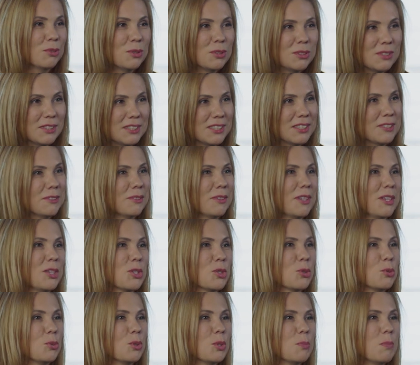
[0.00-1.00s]
вот ты
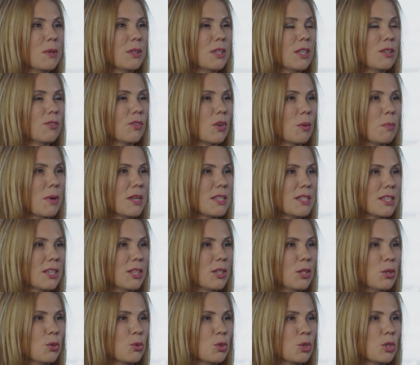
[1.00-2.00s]
говоришь, что у тебя на
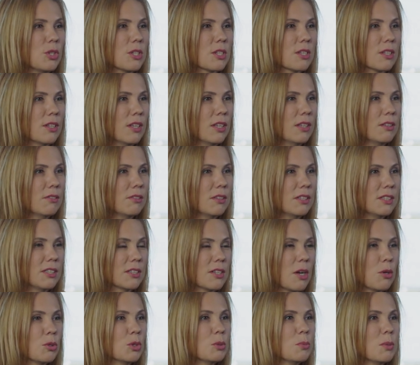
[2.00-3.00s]
информатике не очень складывалось,
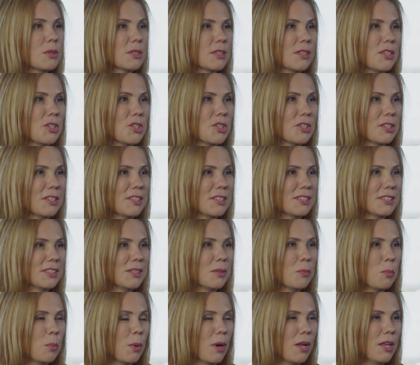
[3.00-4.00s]
а как у тебя
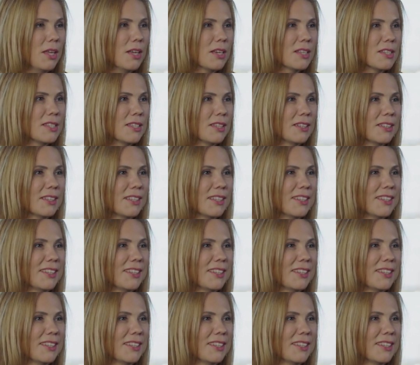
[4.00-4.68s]
сложилось на проекте?